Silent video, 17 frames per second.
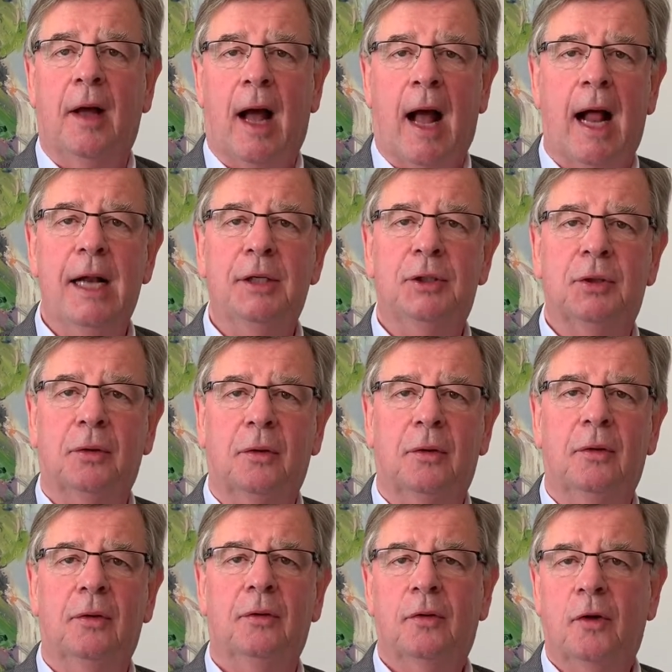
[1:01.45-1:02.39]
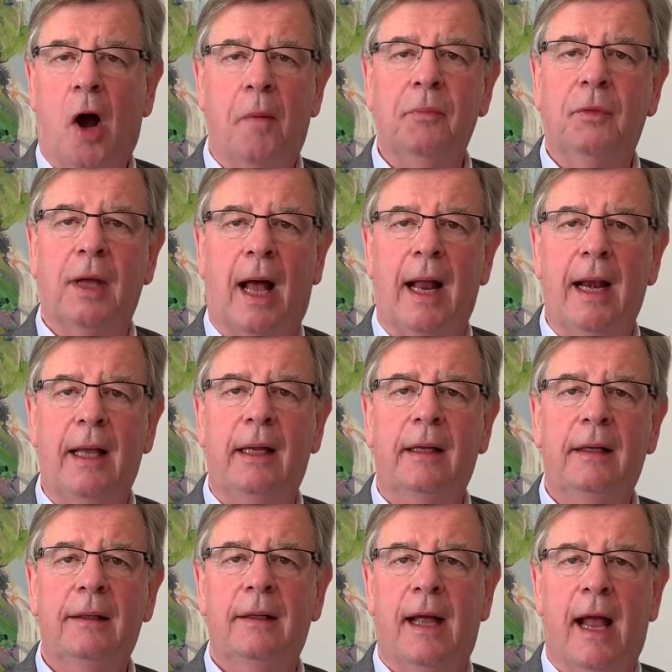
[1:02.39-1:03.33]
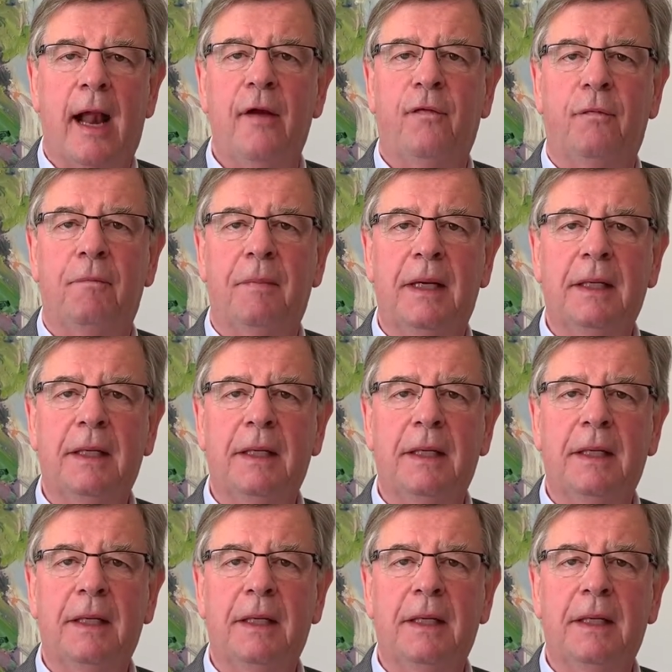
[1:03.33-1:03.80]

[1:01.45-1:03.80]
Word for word: Also, kommt alle, helft